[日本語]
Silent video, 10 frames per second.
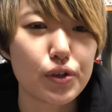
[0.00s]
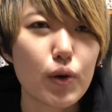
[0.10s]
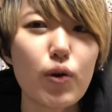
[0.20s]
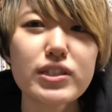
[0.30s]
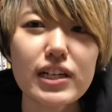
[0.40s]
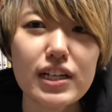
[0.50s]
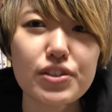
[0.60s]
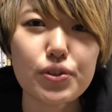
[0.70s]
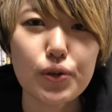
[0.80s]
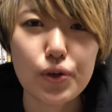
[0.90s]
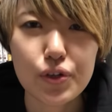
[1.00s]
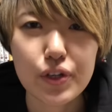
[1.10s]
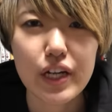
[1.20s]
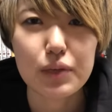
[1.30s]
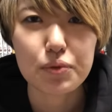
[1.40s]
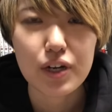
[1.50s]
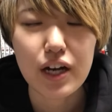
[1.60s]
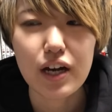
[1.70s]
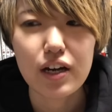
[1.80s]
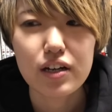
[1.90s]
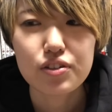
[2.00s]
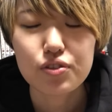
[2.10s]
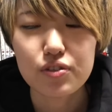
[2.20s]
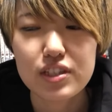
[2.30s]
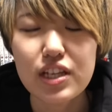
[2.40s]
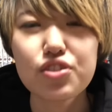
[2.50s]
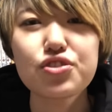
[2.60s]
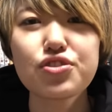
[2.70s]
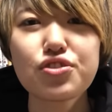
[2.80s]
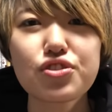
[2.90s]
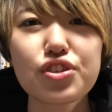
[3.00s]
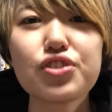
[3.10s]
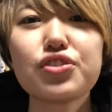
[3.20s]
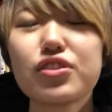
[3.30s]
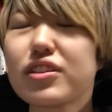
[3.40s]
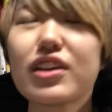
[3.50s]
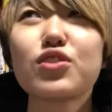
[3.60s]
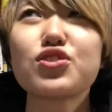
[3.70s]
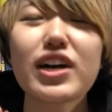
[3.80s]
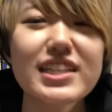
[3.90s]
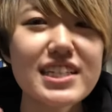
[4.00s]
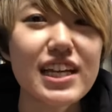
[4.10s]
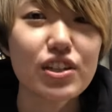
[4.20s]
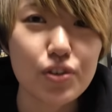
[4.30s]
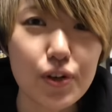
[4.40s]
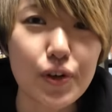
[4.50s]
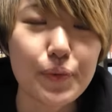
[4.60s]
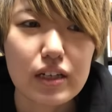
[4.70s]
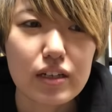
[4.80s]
まあ、大阪城ホールのライブがその2018年の